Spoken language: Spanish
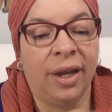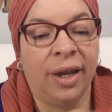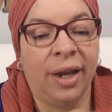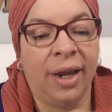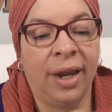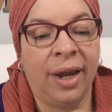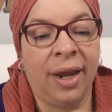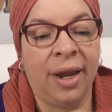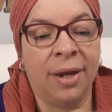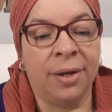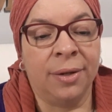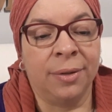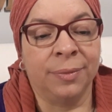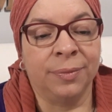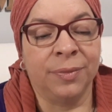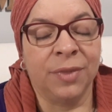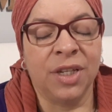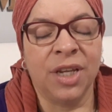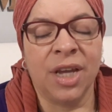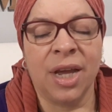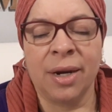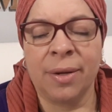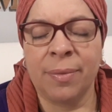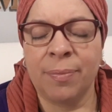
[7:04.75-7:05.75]
Eh,
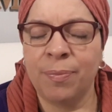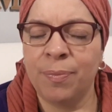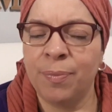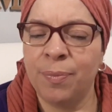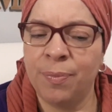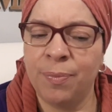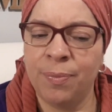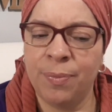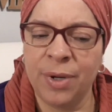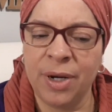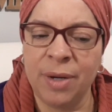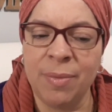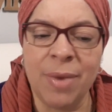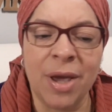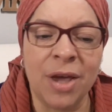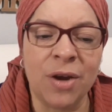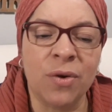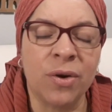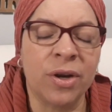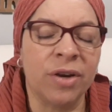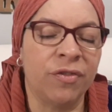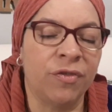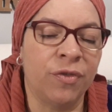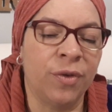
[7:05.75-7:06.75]
y el
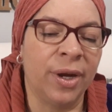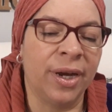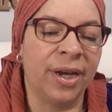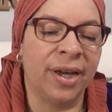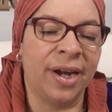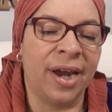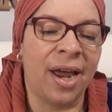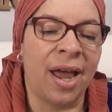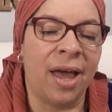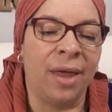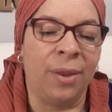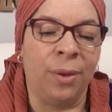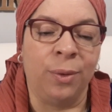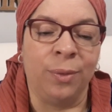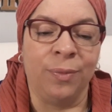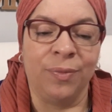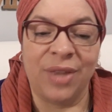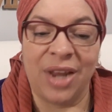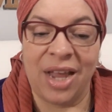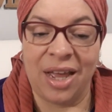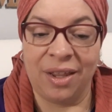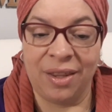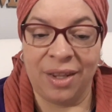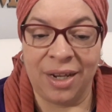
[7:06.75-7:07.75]
primero que fue creado,
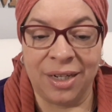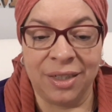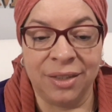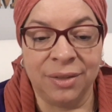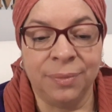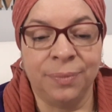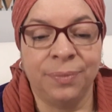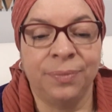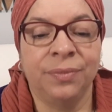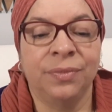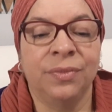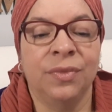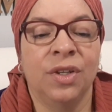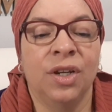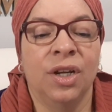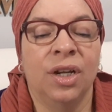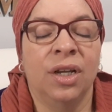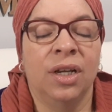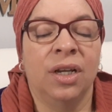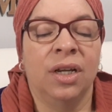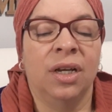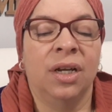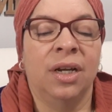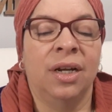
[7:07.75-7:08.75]
Adán,
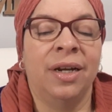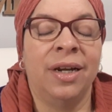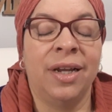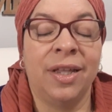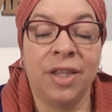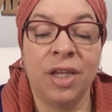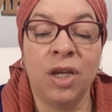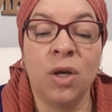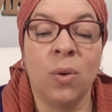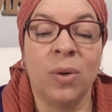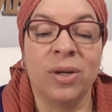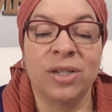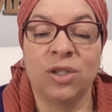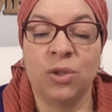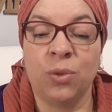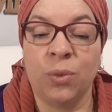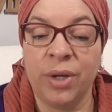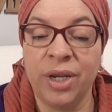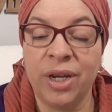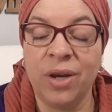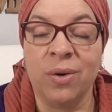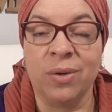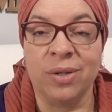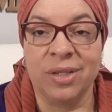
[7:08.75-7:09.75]
le dijo a
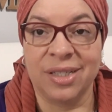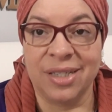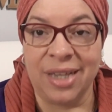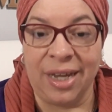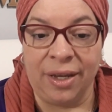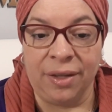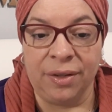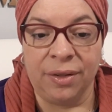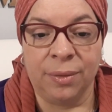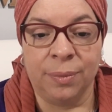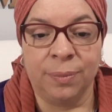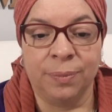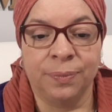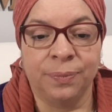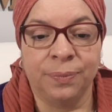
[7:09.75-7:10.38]
su hijo Seth,